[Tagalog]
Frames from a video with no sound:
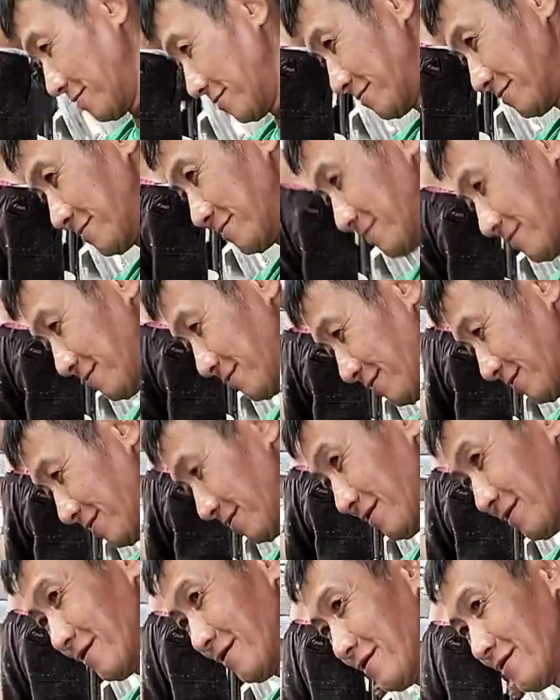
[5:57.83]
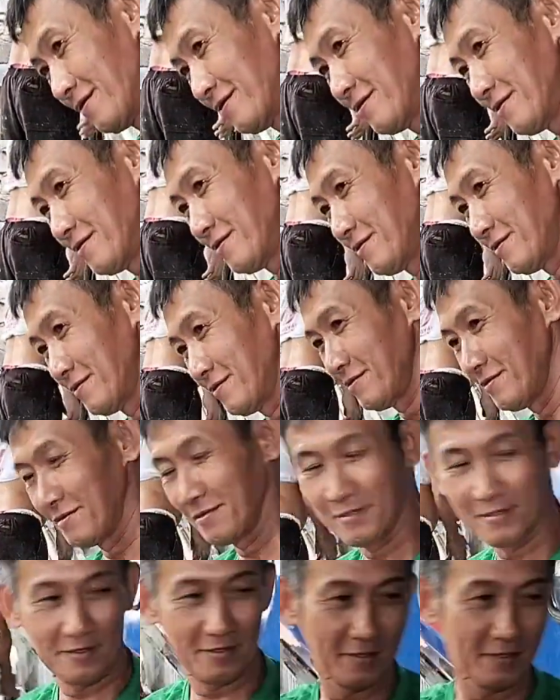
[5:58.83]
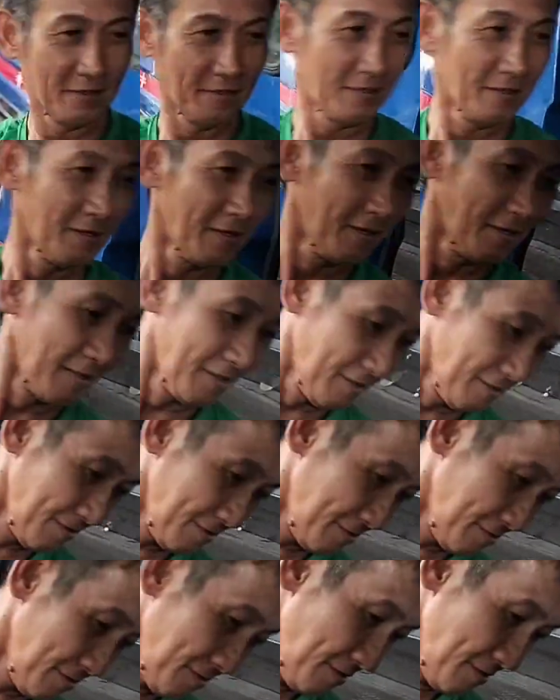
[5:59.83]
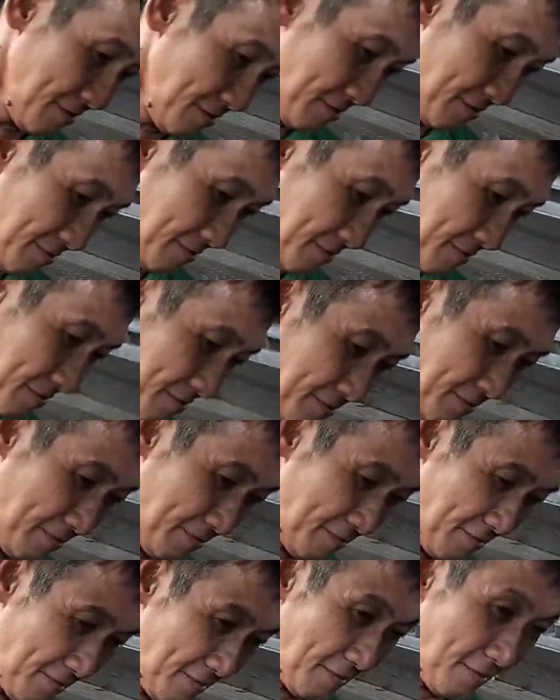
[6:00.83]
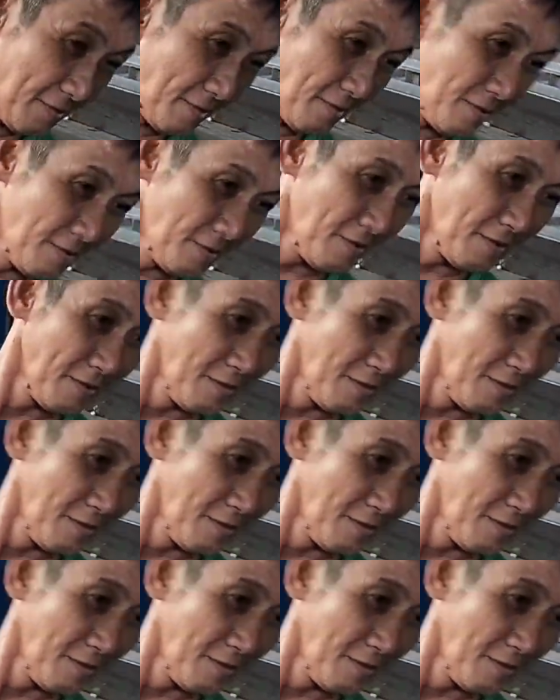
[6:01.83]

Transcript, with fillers: All around po. Ayan, ganyan po kalupit si kuya. All around po